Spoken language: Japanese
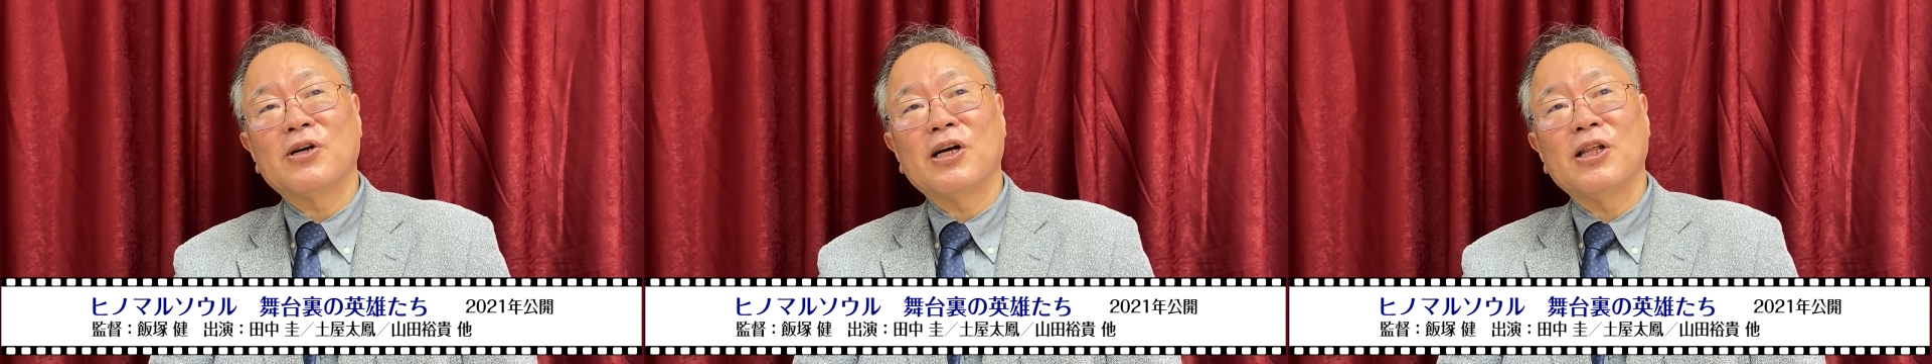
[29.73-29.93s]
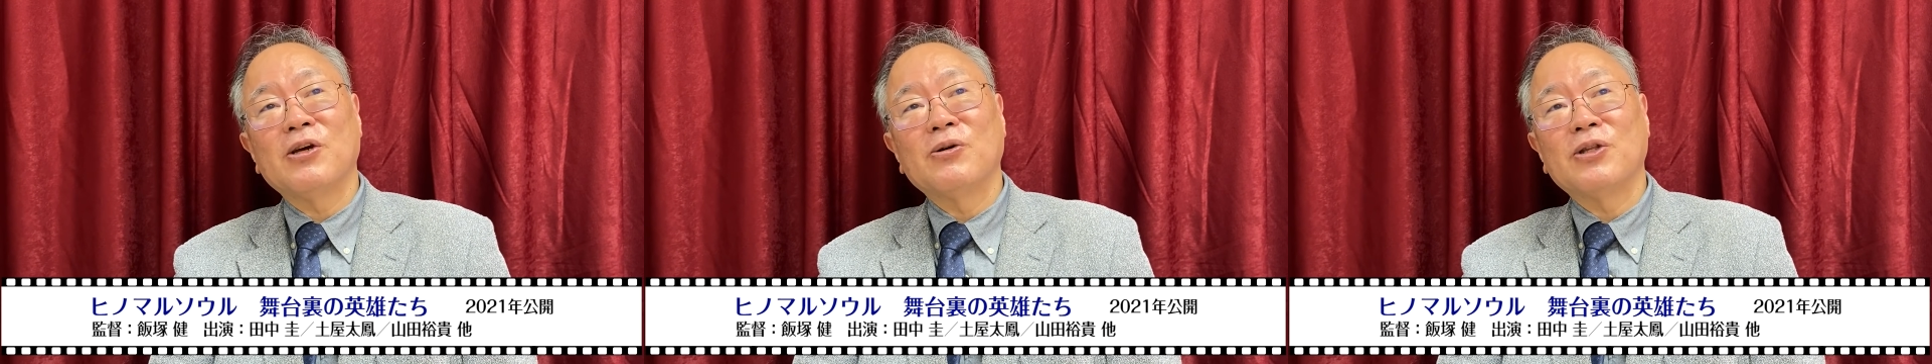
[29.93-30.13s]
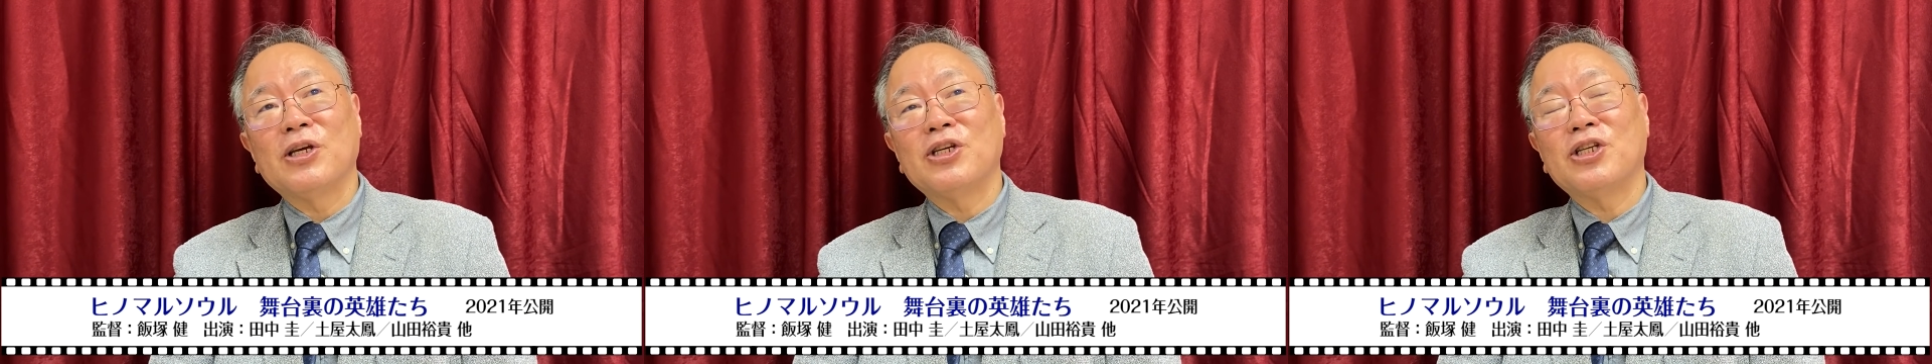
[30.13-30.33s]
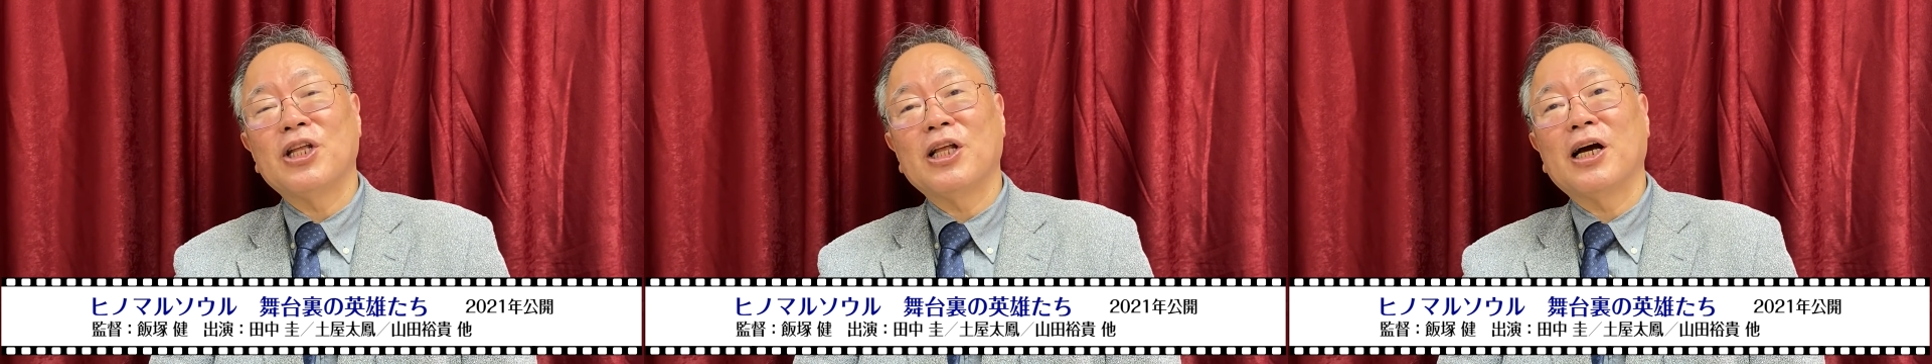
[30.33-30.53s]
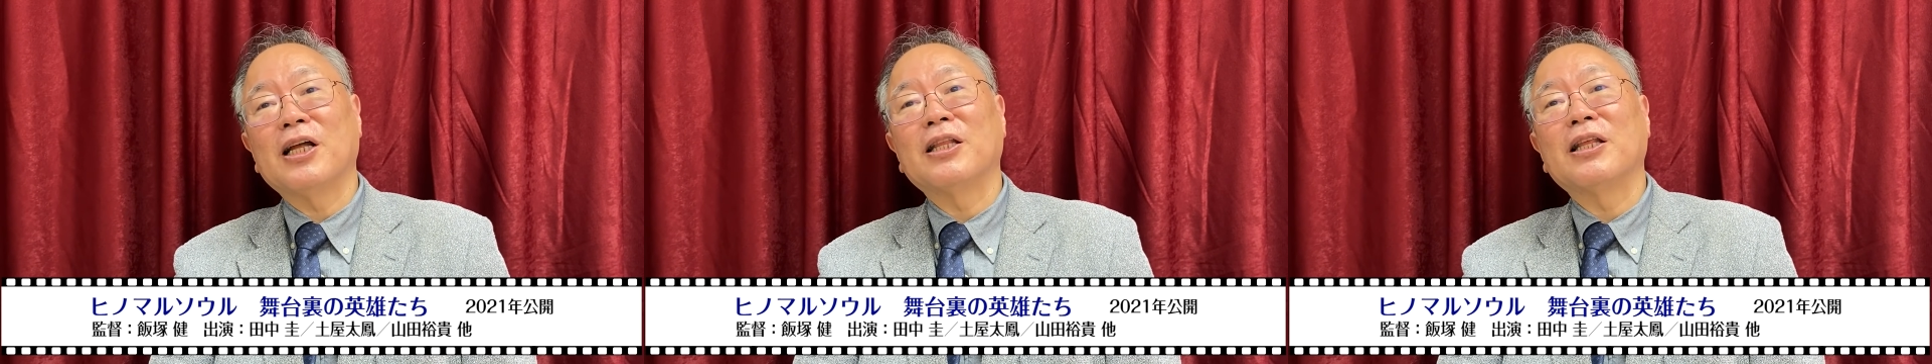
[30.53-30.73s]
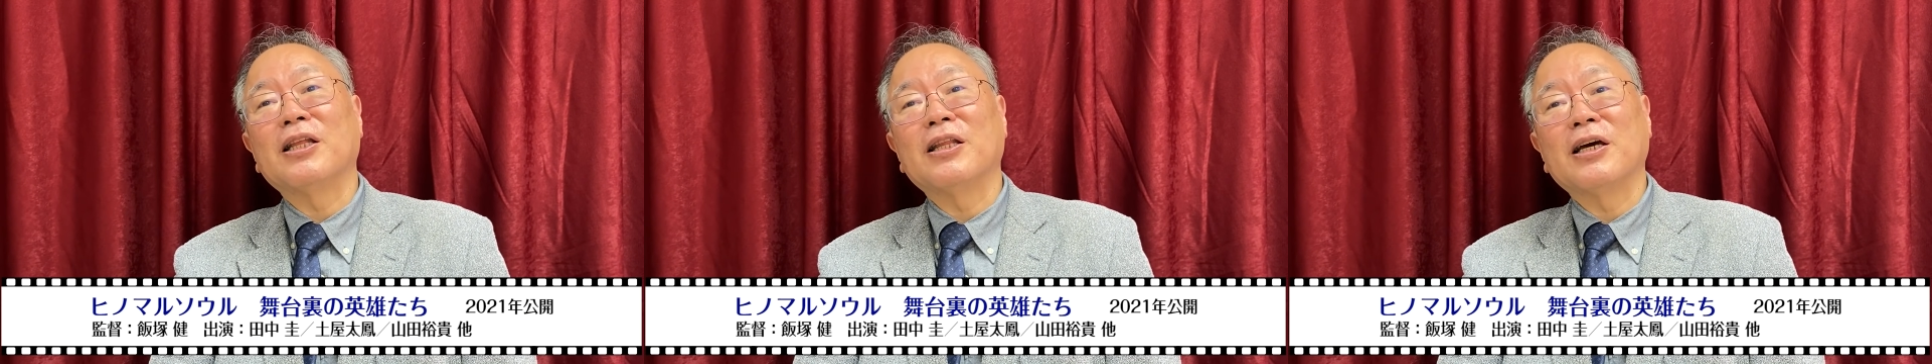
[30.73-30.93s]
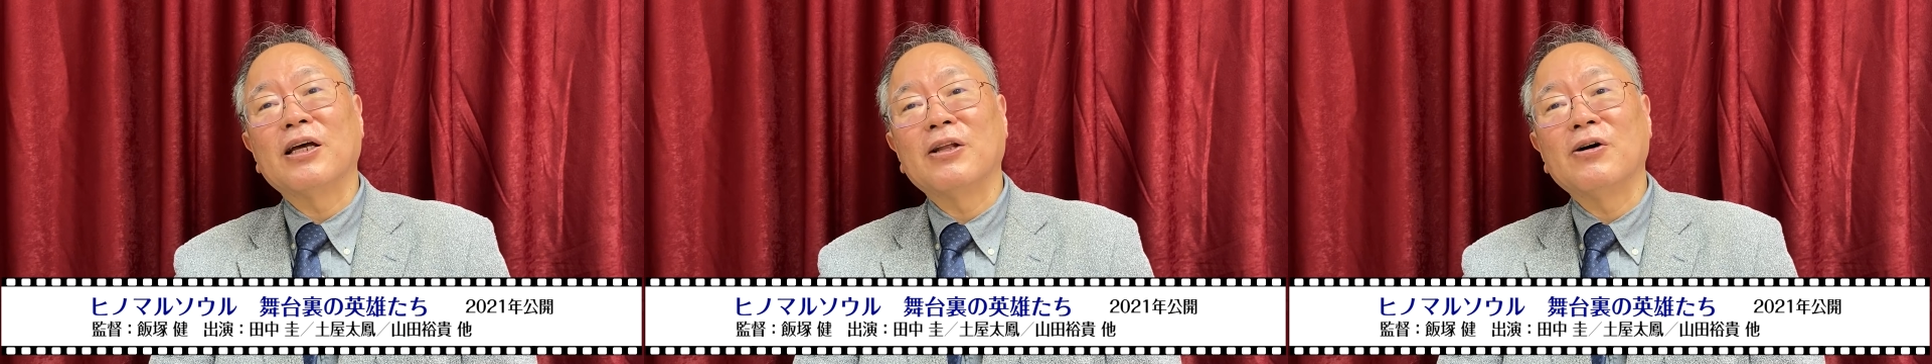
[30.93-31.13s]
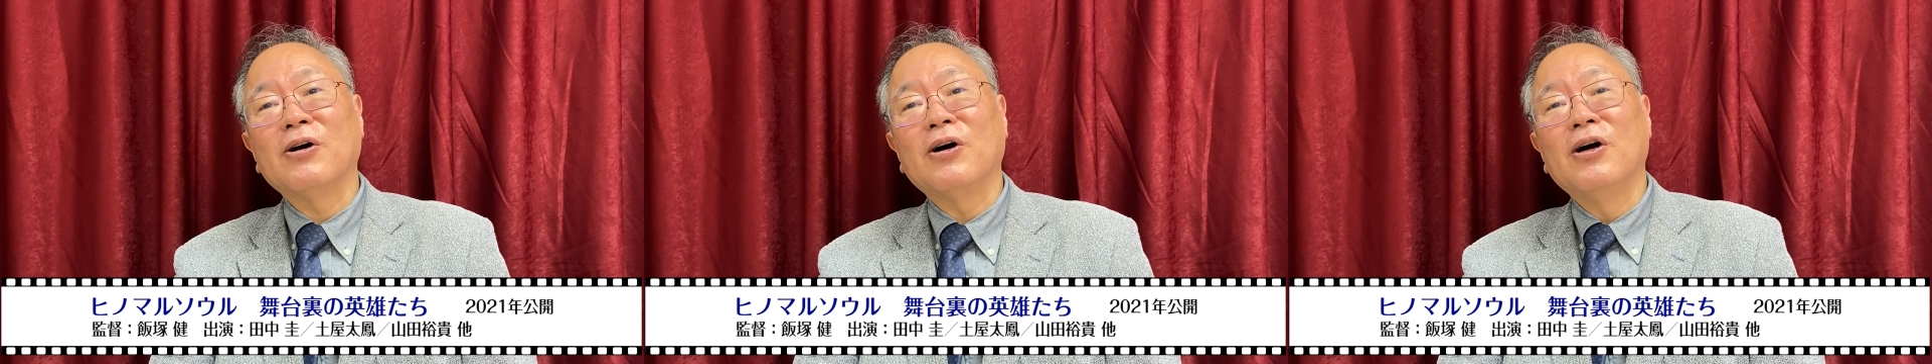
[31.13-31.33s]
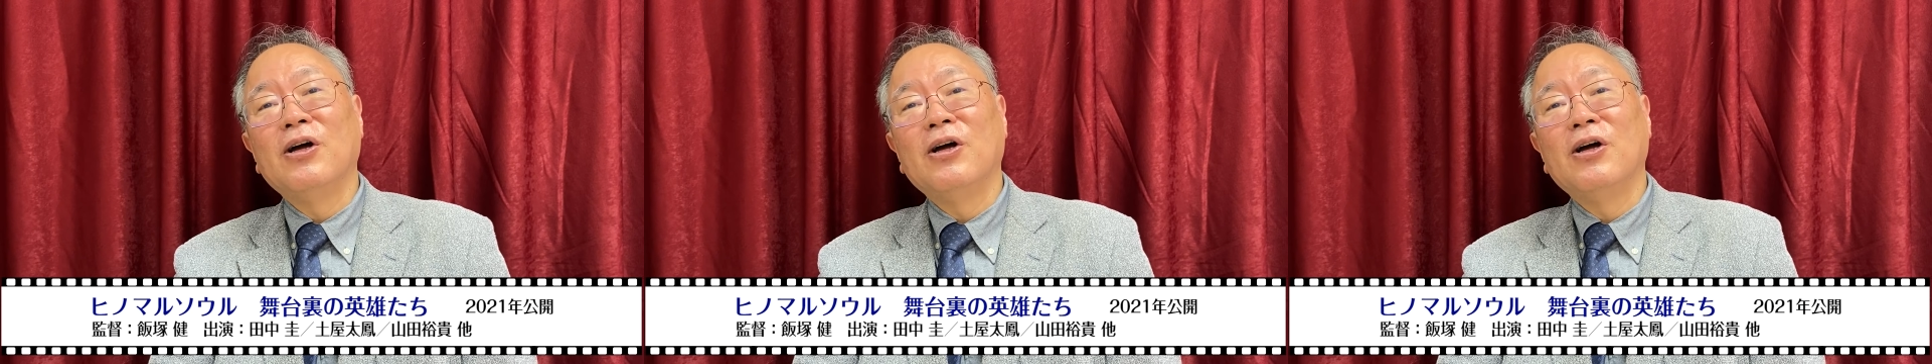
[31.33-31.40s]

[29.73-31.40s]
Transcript: から予定してなかったんだけど、